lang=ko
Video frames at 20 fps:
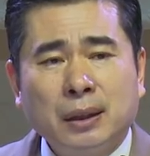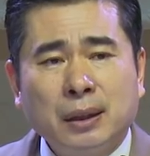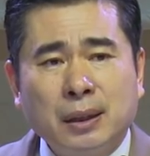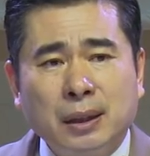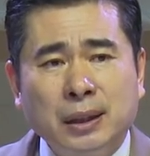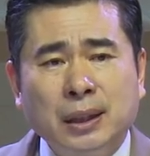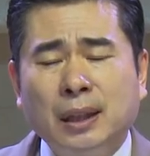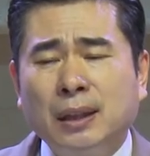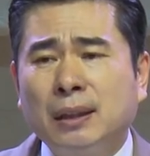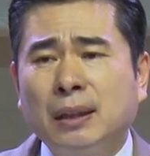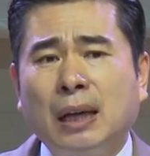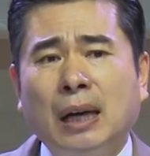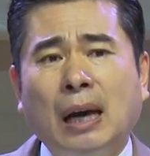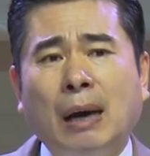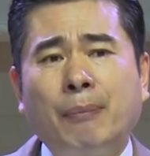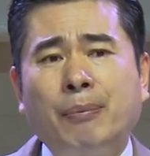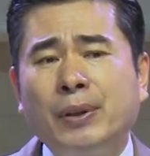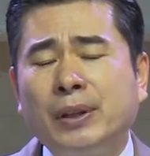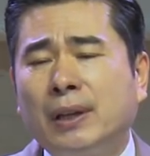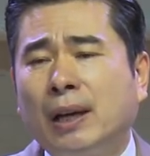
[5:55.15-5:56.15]
그냥
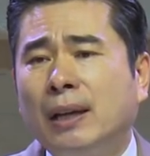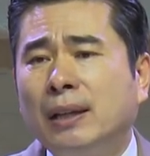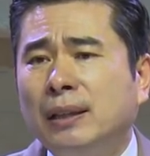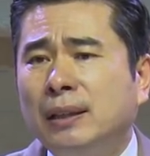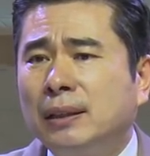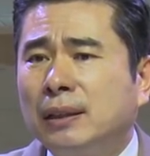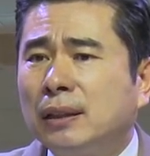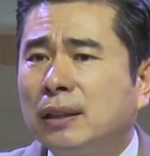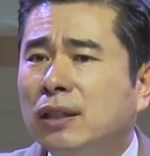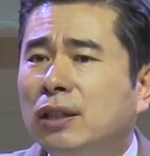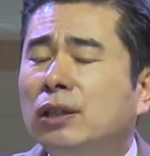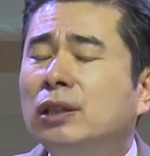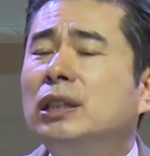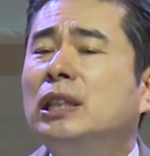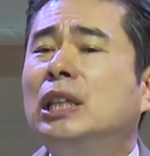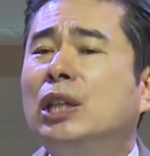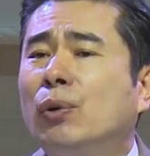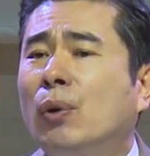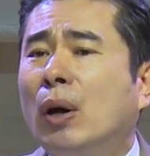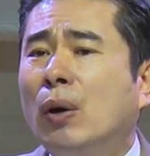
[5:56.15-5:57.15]
아프리카는
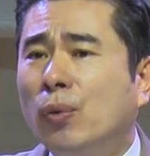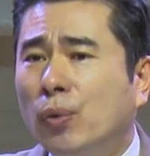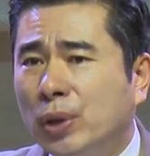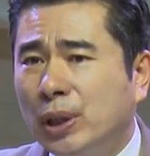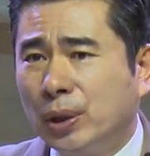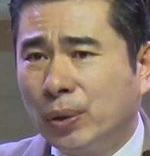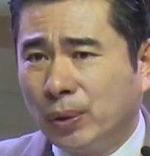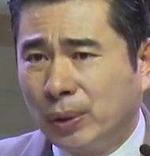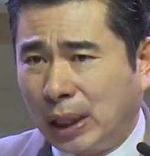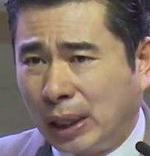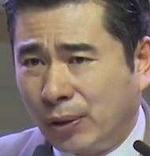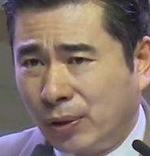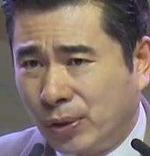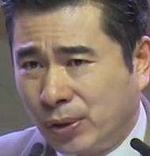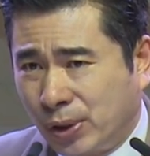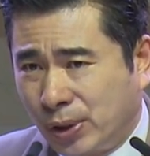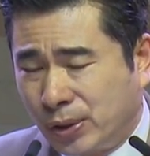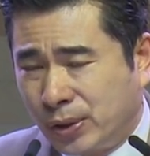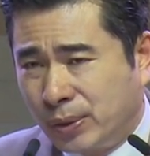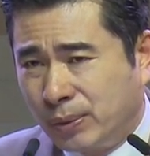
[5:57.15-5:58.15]
건기와 우기로
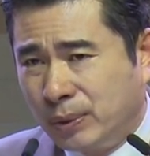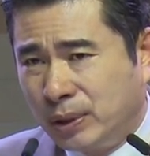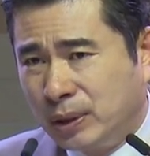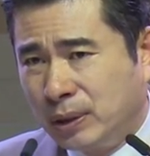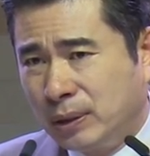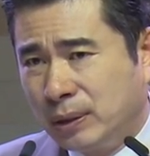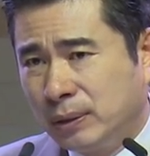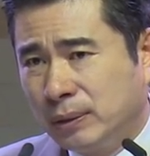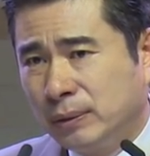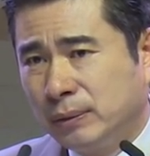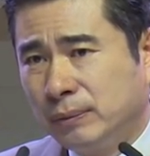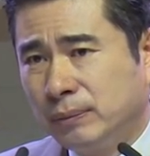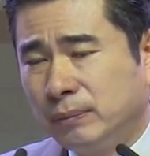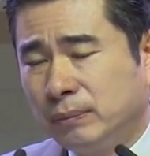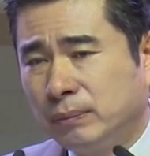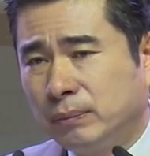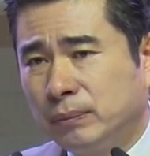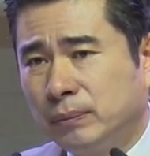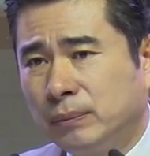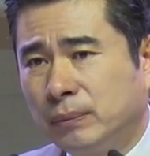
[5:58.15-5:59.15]
나눠져 있습니다.
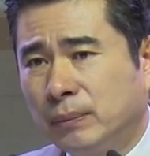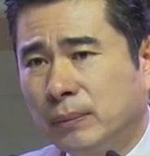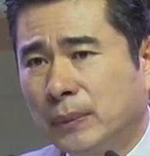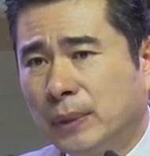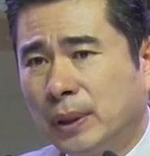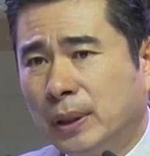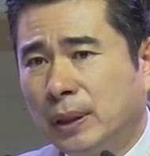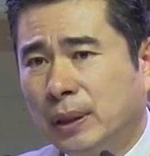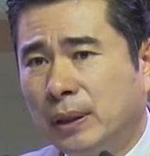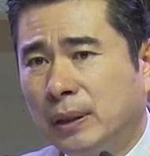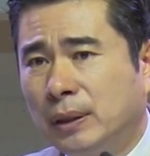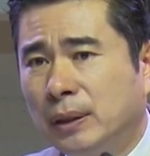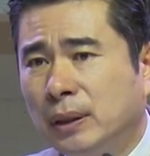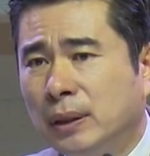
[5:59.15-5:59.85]
예.